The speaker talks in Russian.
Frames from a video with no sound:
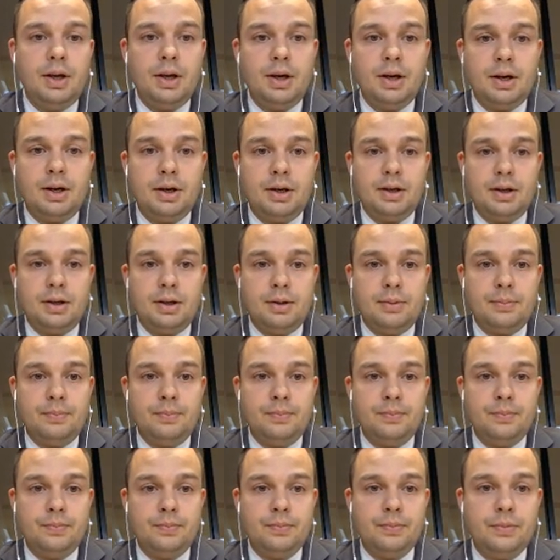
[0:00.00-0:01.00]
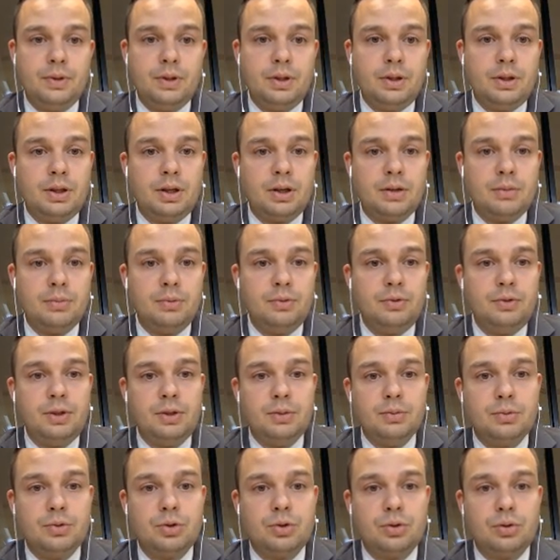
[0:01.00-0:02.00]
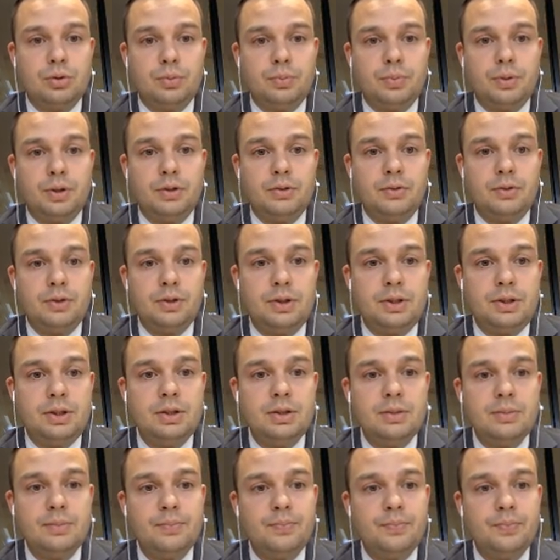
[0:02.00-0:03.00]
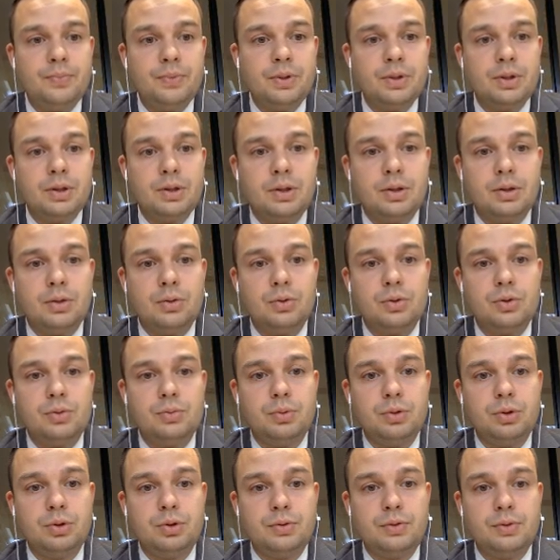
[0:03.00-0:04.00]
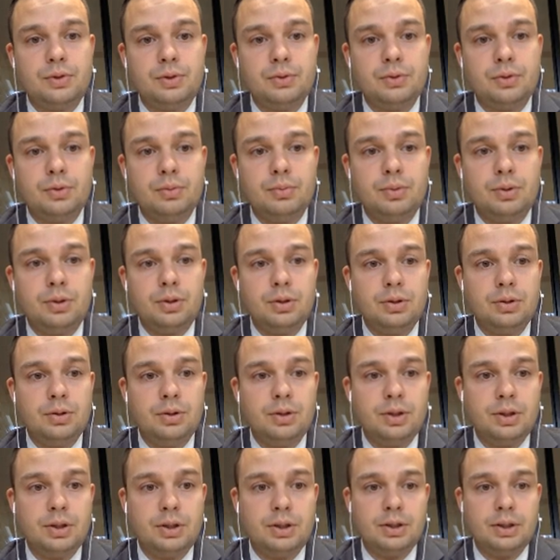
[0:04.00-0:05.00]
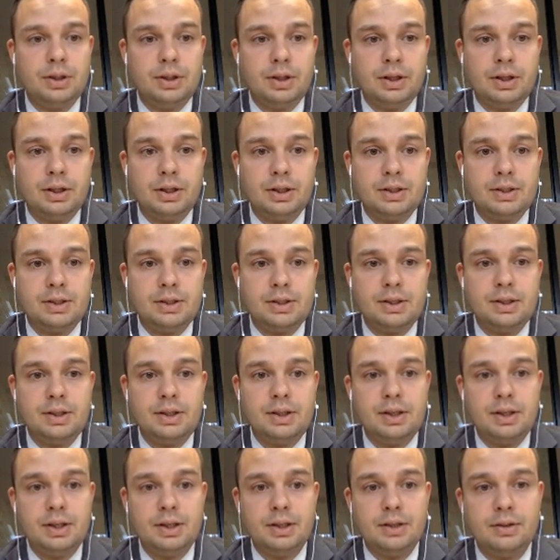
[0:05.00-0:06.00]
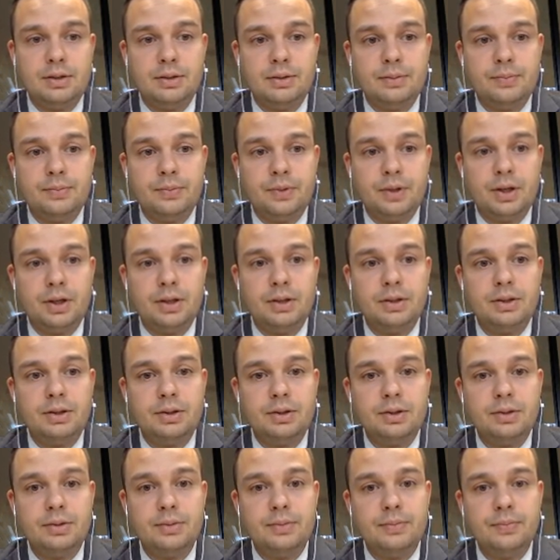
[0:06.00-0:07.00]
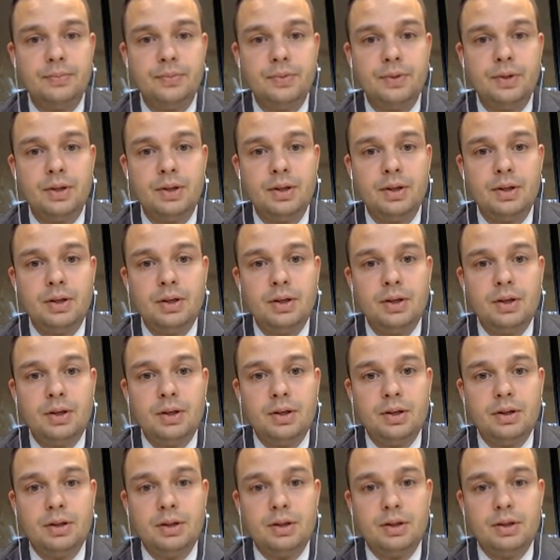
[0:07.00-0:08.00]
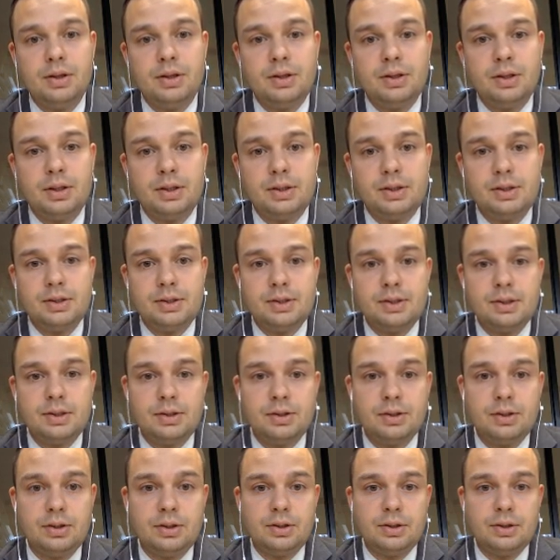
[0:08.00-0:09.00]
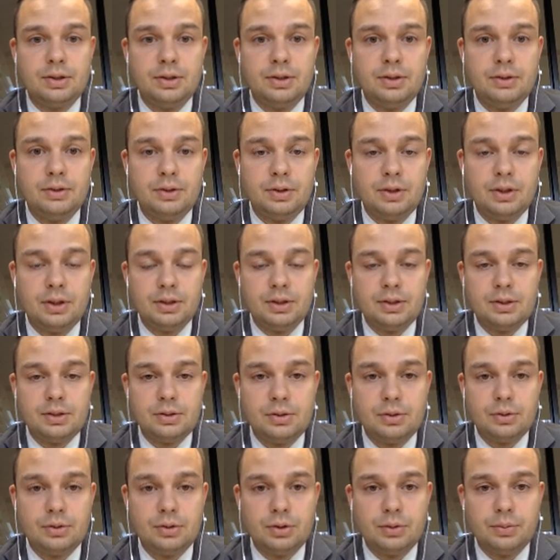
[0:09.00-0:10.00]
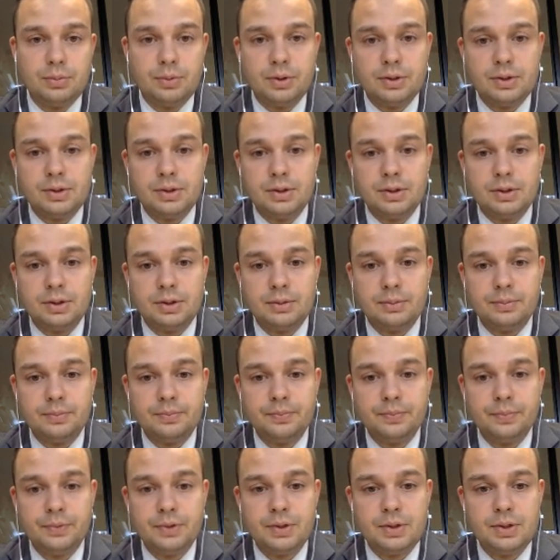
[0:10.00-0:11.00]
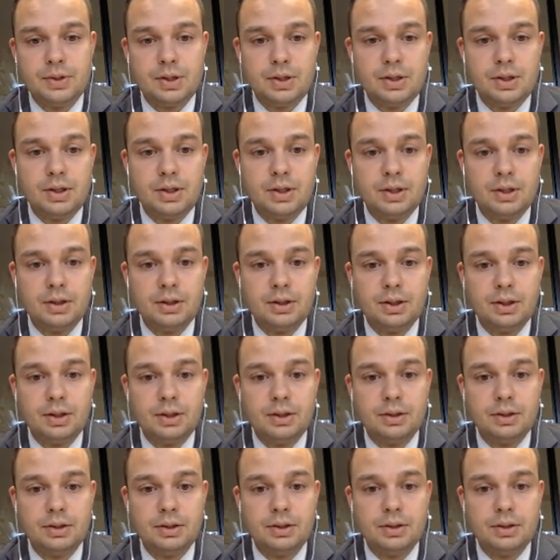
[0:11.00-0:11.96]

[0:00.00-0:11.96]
А, так мы видим, что по квартирам э, рост больше всего был на Садият Айленд на 13,19%. Садият Айленд